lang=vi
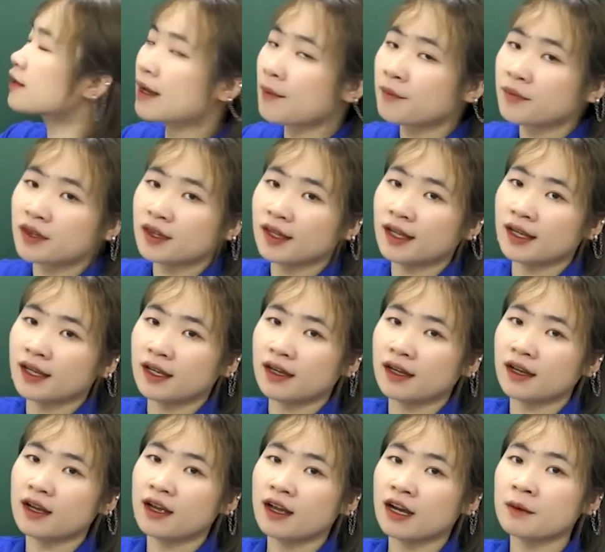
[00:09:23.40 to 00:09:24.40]

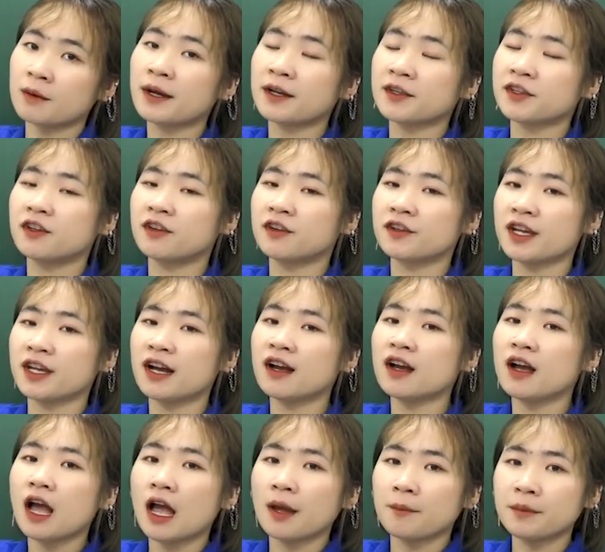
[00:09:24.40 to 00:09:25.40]
something các bạn nhớ nhá
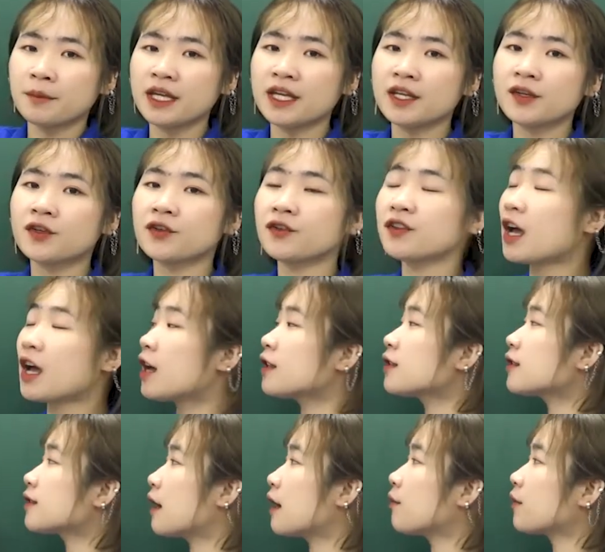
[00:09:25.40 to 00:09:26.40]
be good at
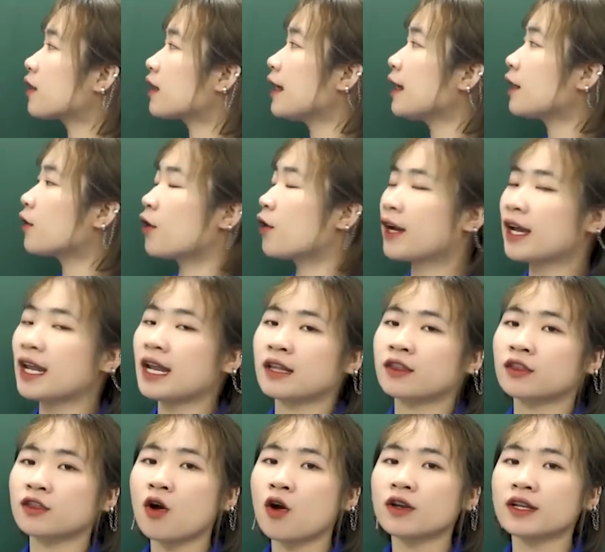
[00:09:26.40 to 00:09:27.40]
something có nghĩa là
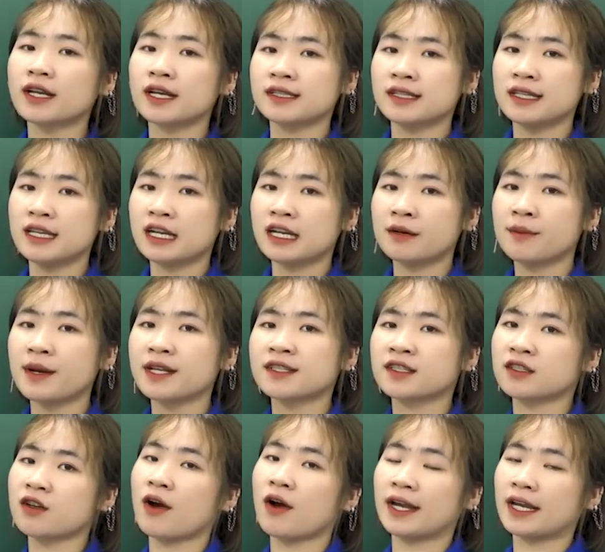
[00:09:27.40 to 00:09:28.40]
tốt cái gì các bạn
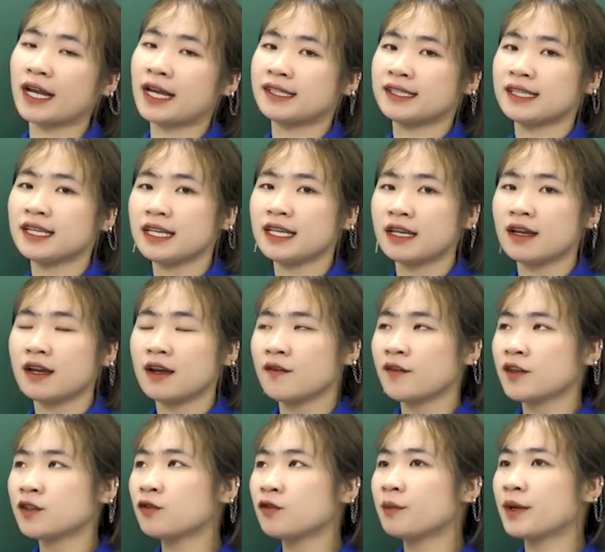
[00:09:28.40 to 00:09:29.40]
giỏi cái gì
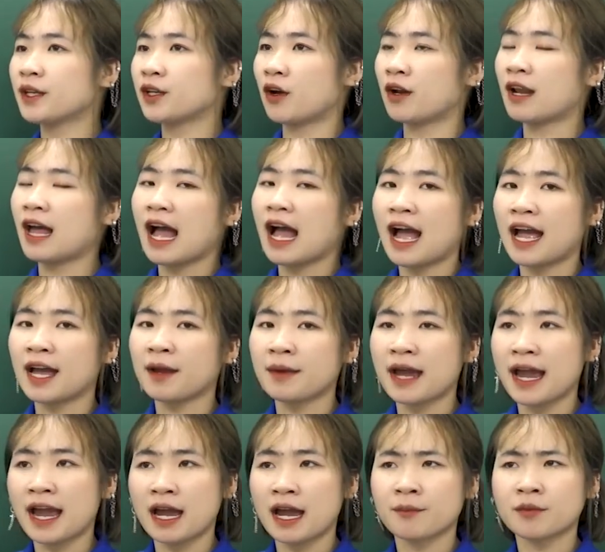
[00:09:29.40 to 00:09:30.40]
ví dụ mình nói là I
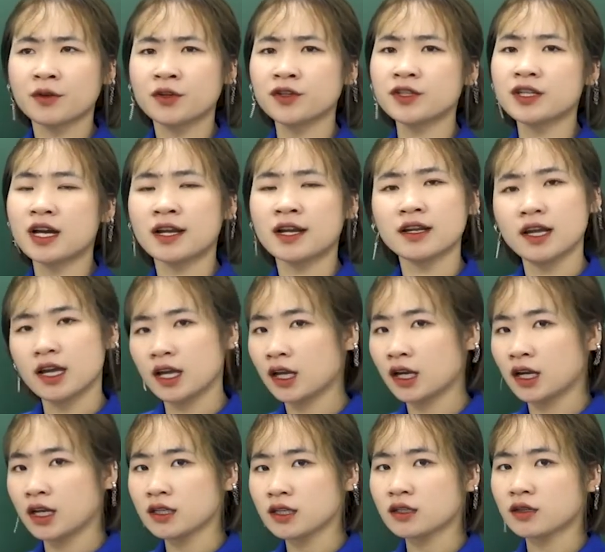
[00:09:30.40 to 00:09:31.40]
am good at
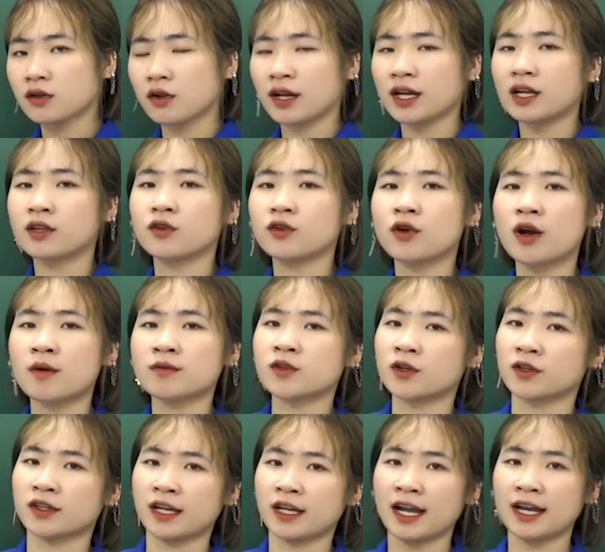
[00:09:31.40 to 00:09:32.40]
English có nghĩa là tôi học
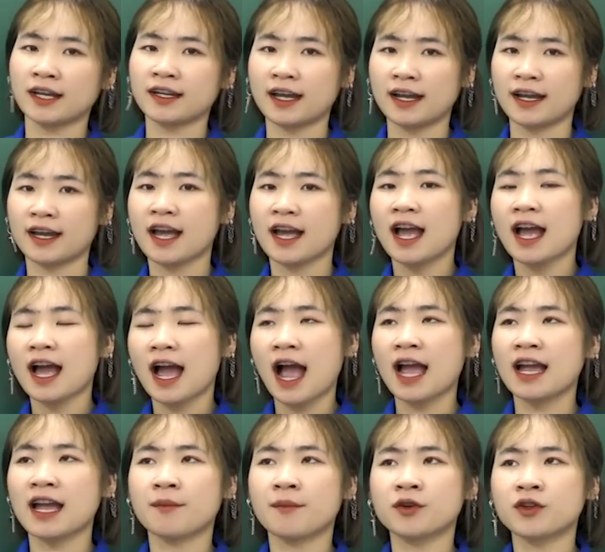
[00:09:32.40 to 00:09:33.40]
giỏi tiếng Anh này
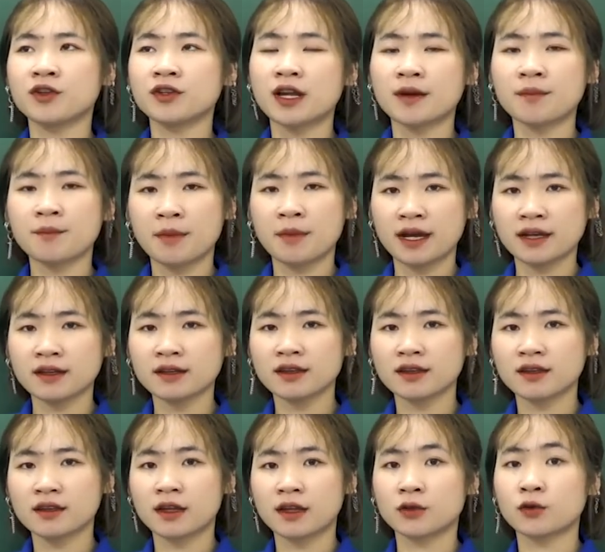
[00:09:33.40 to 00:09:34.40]
I am good at math
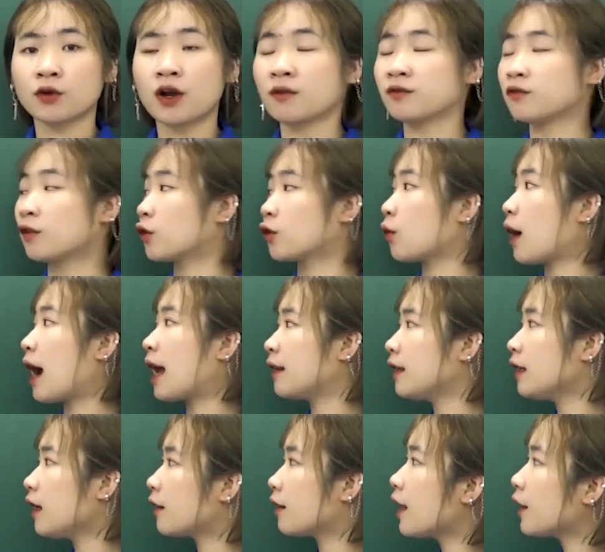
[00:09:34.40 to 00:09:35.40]
là tôi học giỏi toán
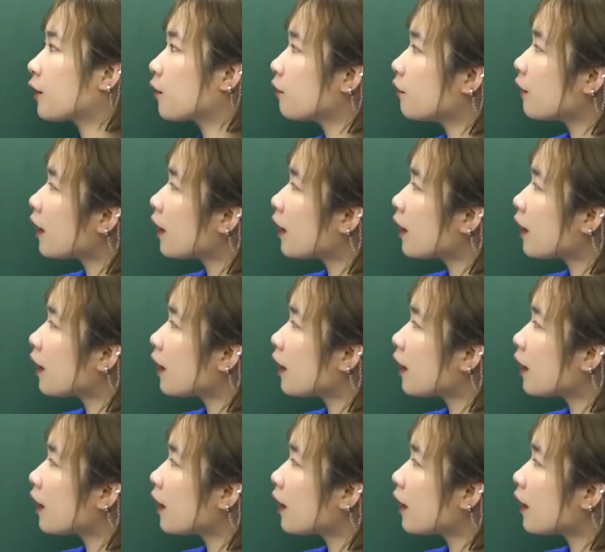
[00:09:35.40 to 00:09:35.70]
thì ở đây cũng